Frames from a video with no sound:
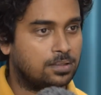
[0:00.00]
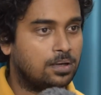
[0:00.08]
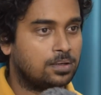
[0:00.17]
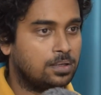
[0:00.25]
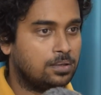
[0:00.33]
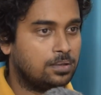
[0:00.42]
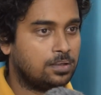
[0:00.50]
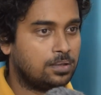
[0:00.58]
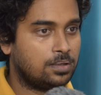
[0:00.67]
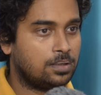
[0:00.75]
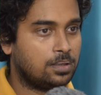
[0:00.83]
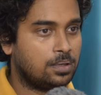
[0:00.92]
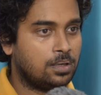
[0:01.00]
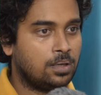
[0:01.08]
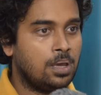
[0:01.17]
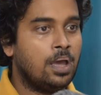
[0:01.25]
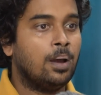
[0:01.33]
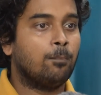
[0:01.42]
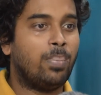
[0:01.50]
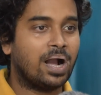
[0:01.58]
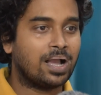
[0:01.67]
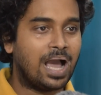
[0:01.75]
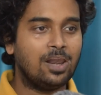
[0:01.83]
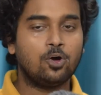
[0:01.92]
था
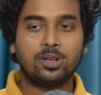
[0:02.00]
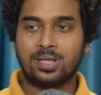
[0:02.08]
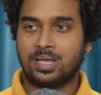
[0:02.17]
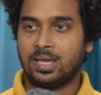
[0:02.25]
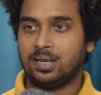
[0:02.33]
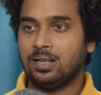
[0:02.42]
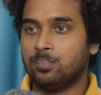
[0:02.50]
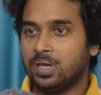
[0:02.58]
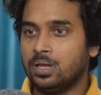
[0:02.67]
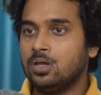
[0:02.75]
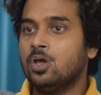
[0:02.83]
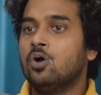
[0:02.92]
बंगाल और केरल में